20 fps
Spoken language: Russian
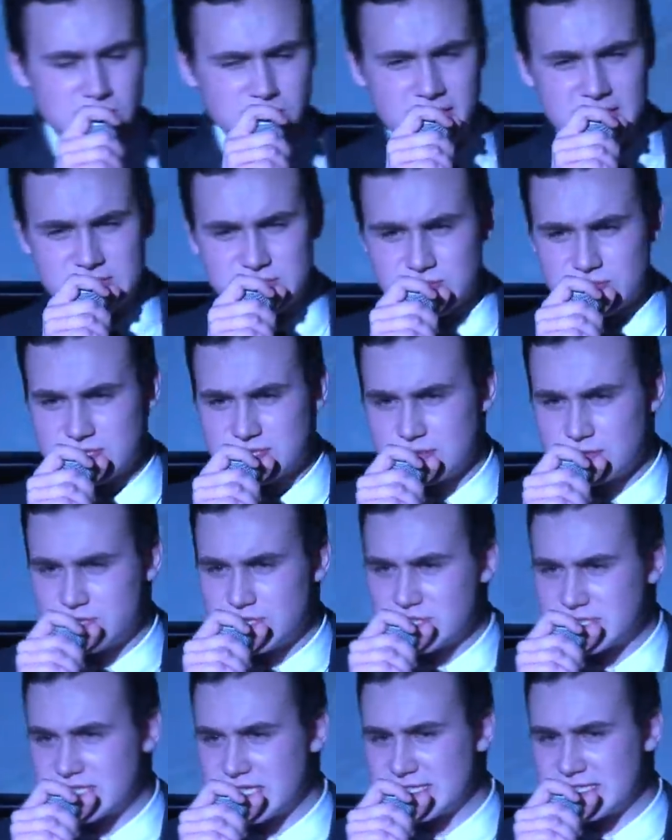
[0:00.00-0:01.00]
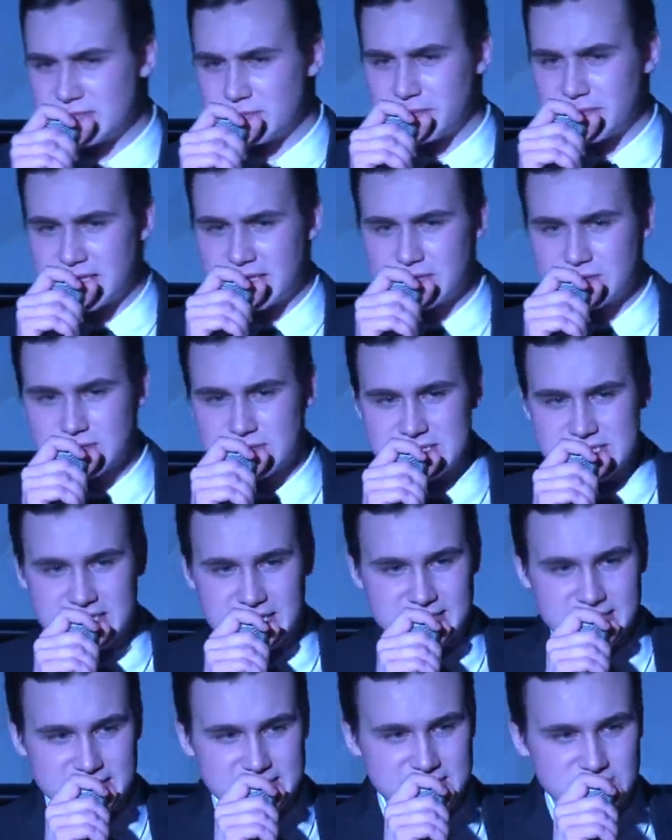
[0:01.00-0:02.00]
нас уже случился один парадокс.
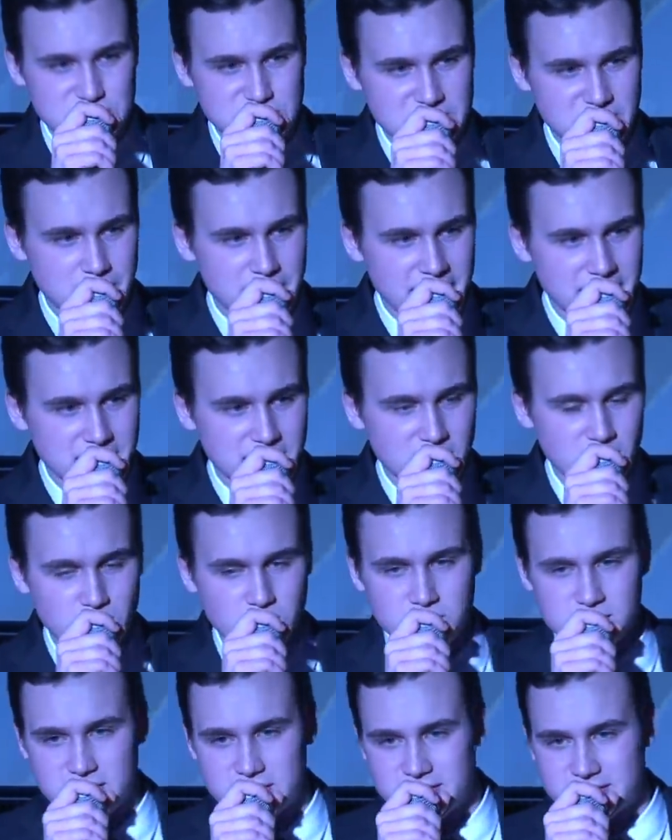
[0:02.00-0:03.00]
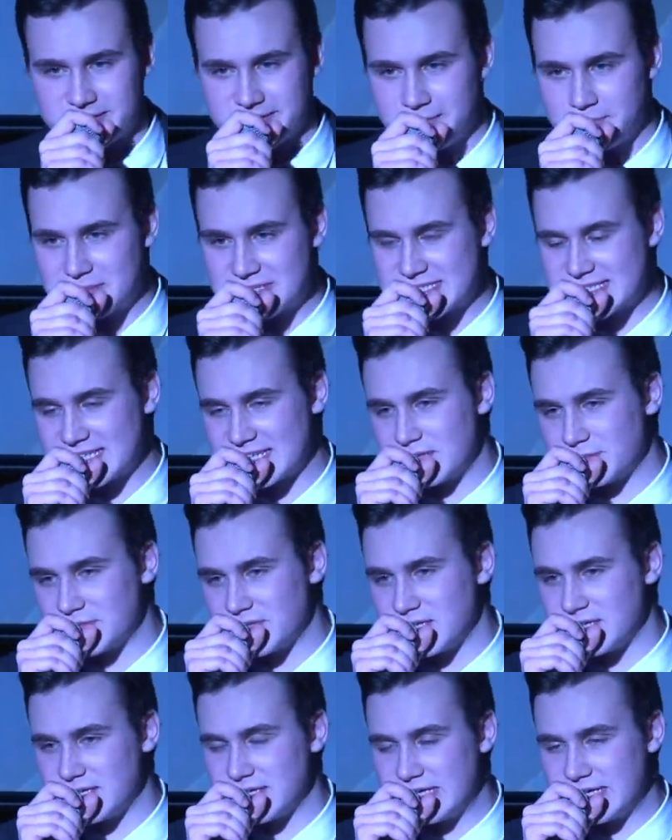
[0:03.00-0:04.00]
Одна девушка по имени Оля написала
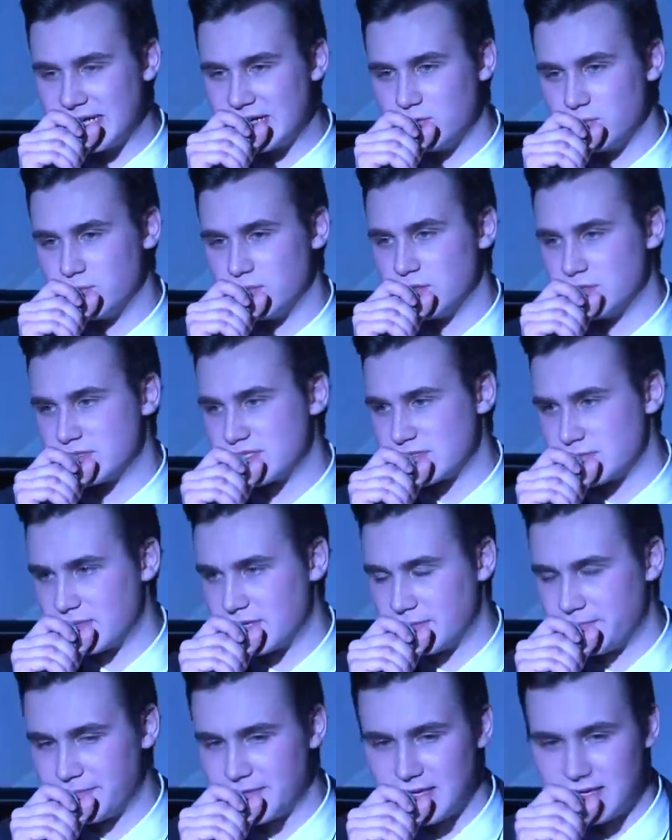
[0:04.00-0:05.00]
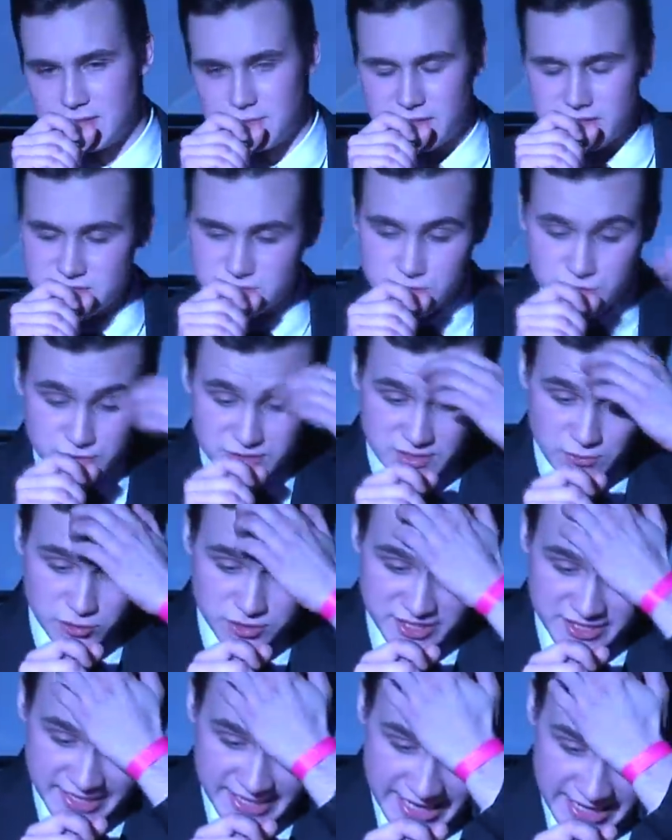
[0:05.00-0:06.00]
мне «Я люблю тебя». Моя девушка
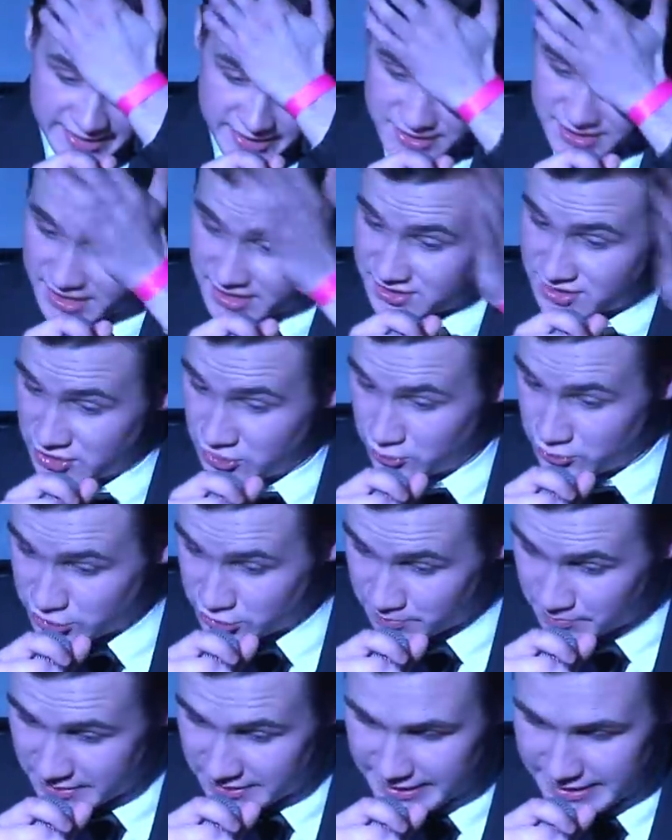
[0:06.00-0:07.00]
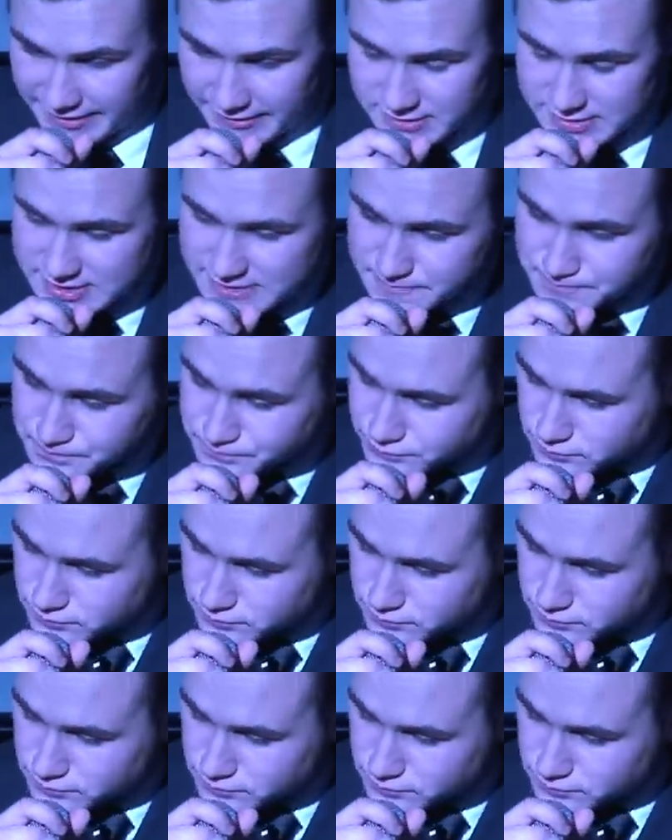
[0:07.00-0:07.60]
зовут Яна, ей это не очень понравилось.